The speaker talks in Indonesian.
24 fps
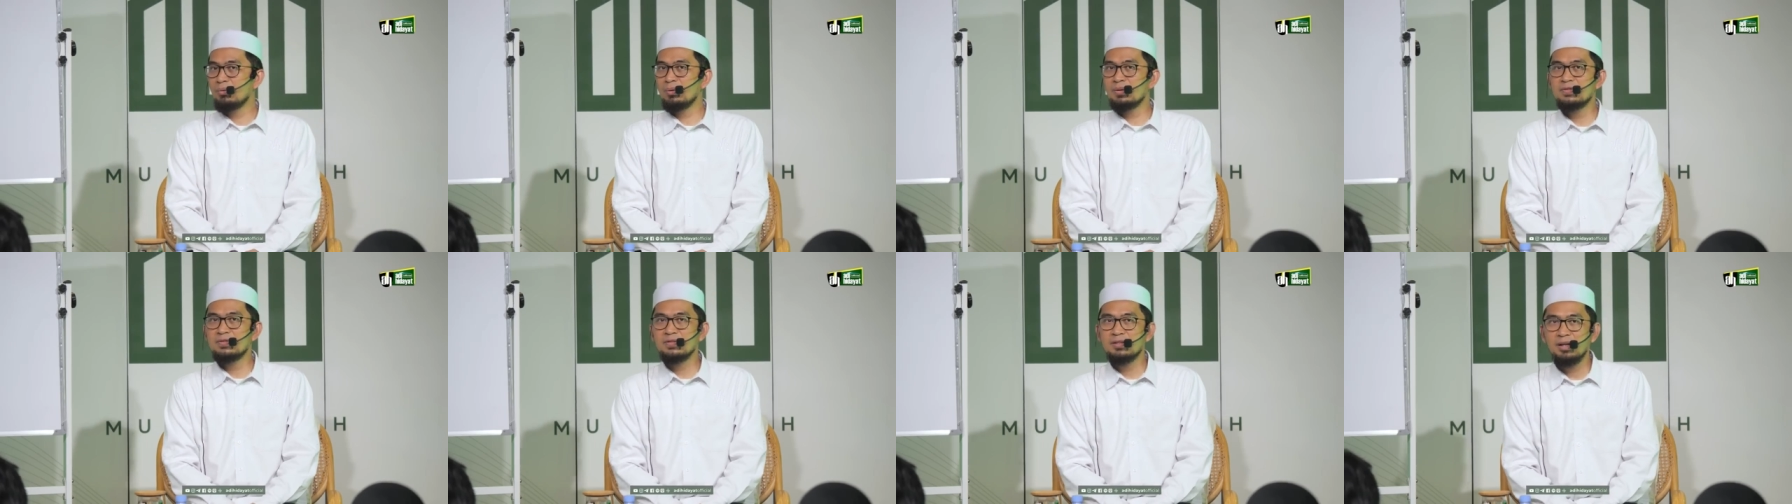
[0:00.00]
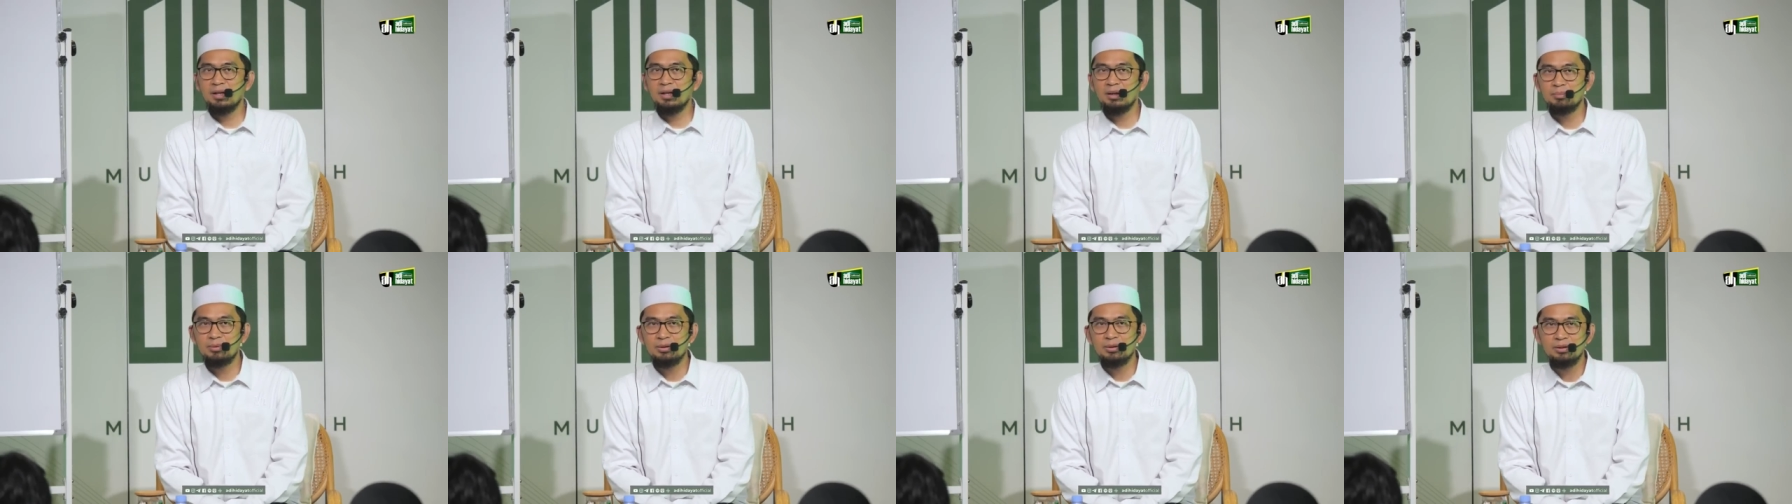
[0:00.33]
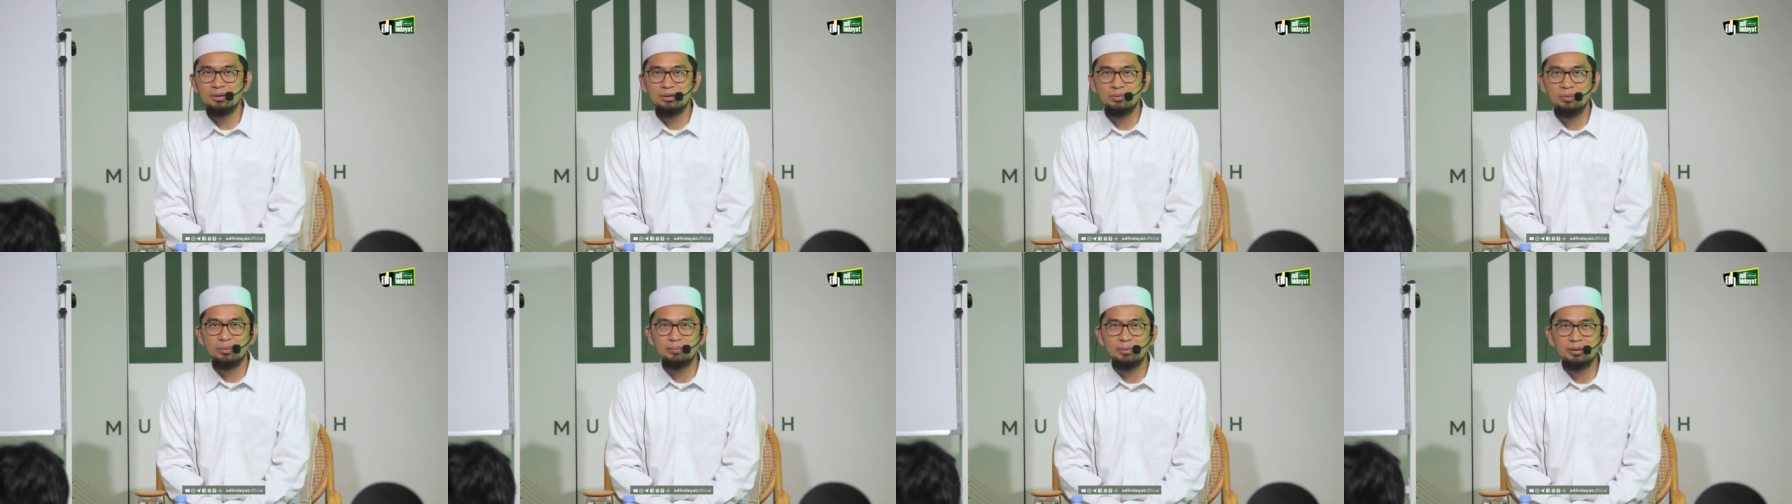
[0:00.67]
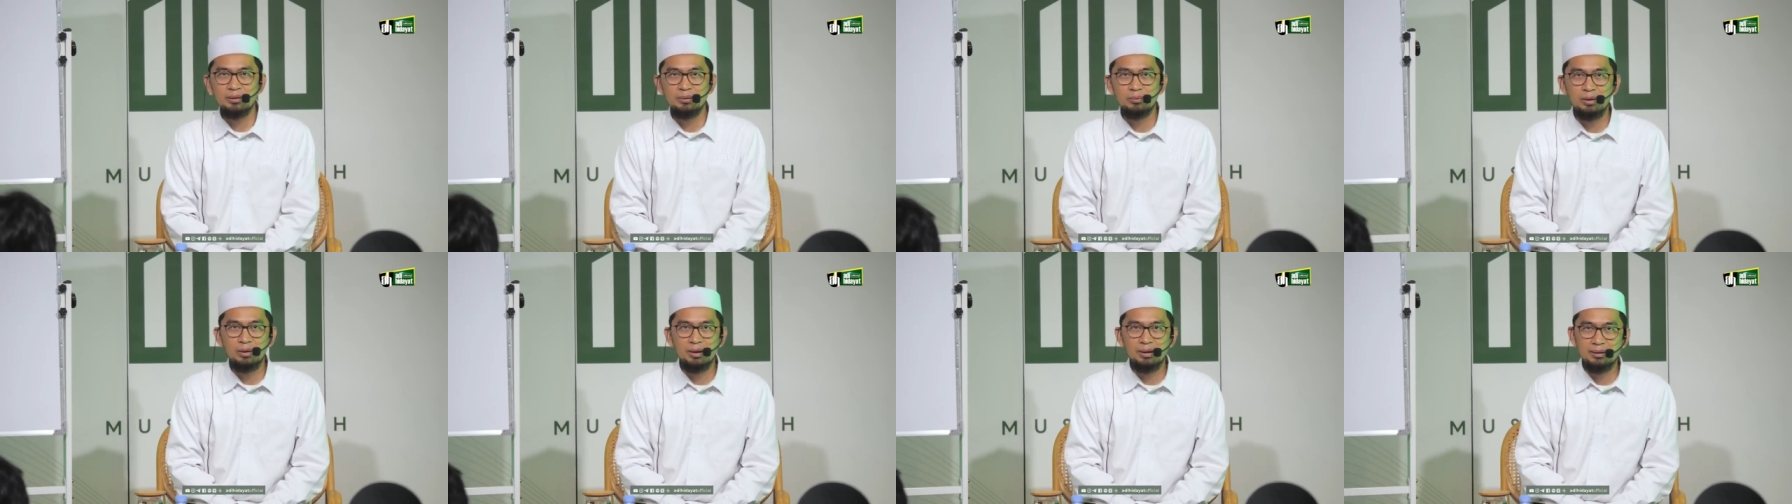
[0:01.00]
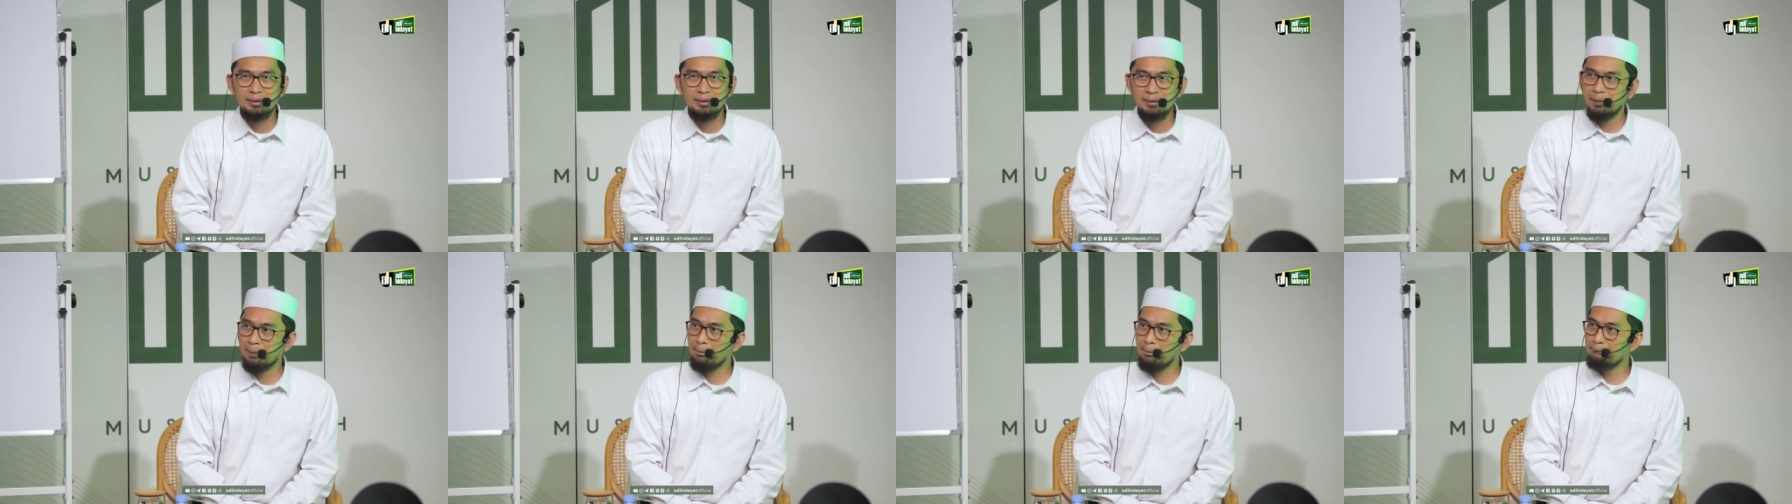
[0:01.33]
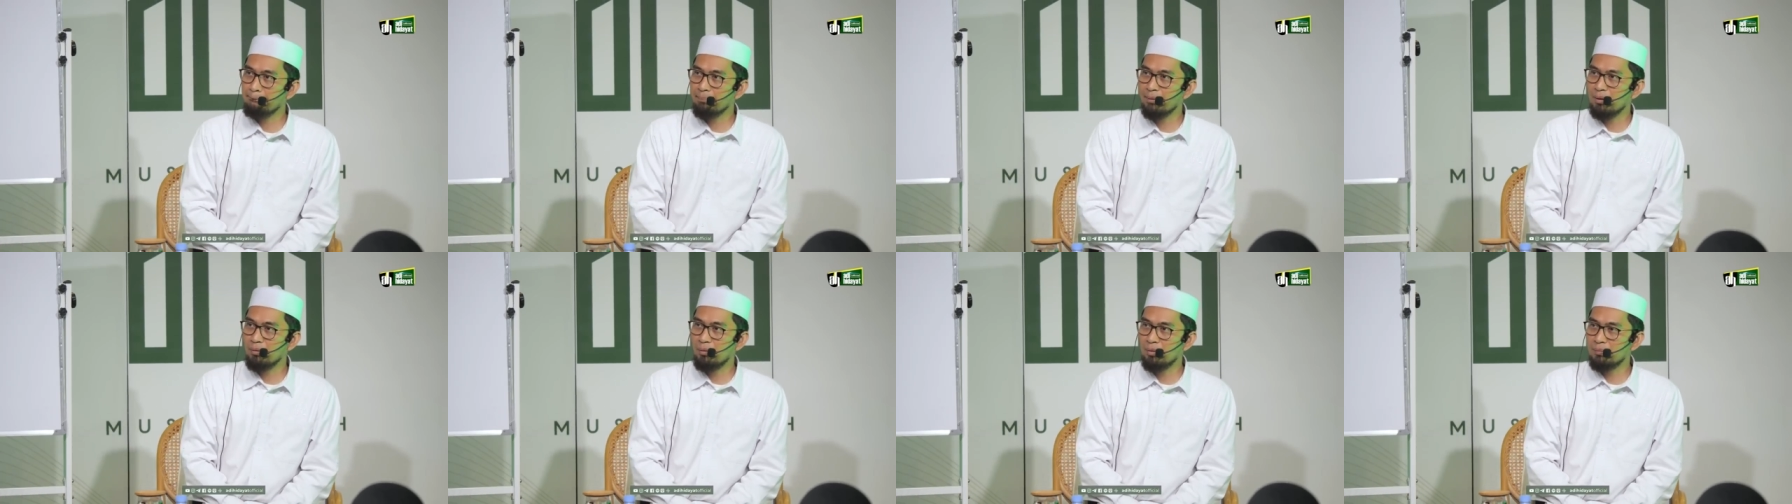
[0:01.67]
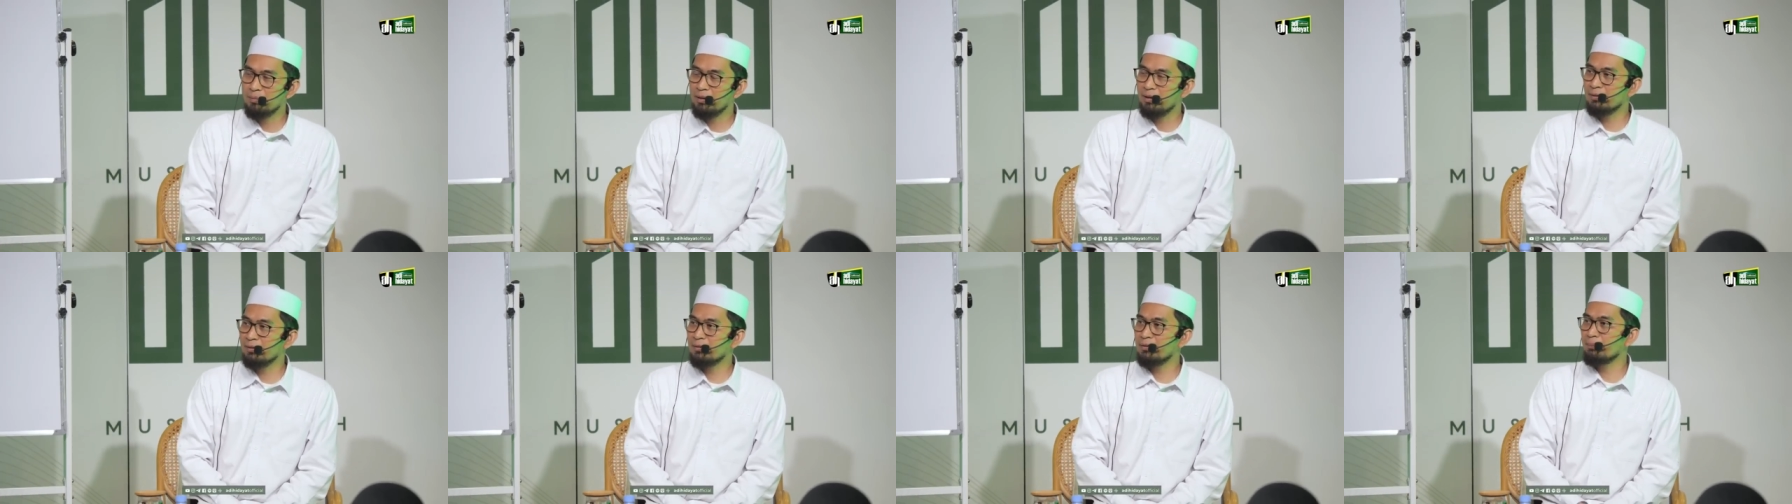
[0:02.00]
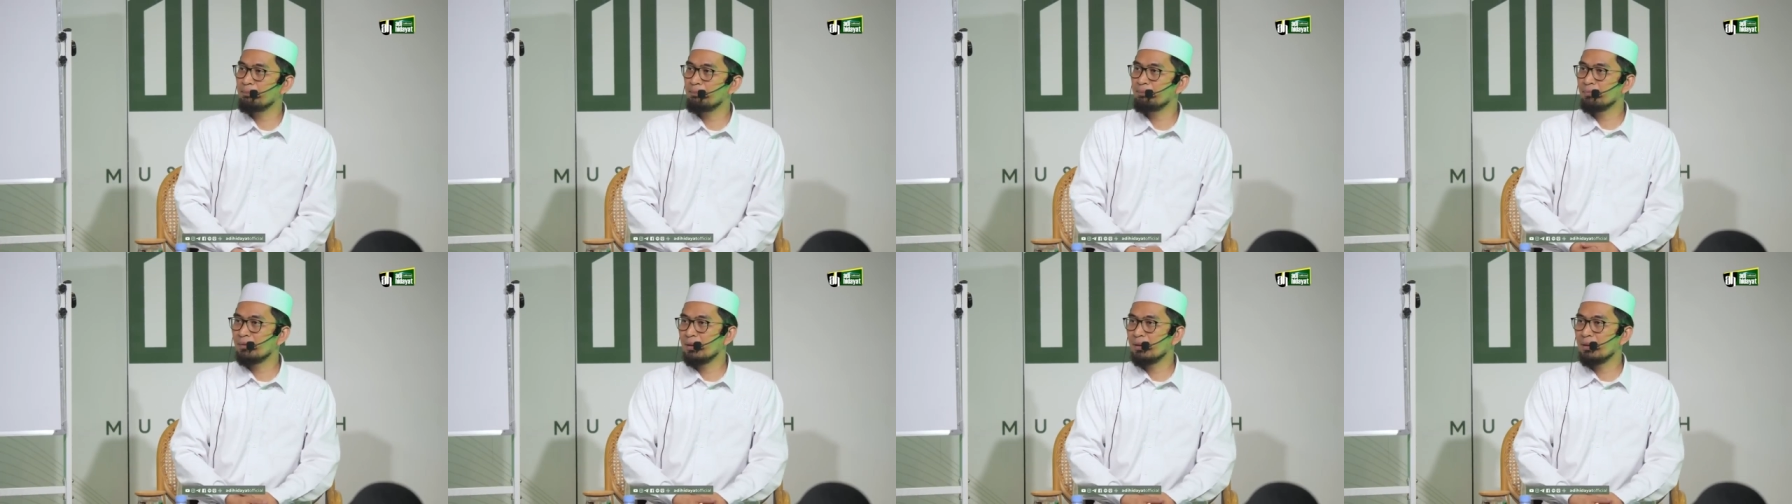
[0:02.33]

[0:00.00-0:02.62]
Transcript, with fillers: wa sahbihi wa man walah wa ba'd.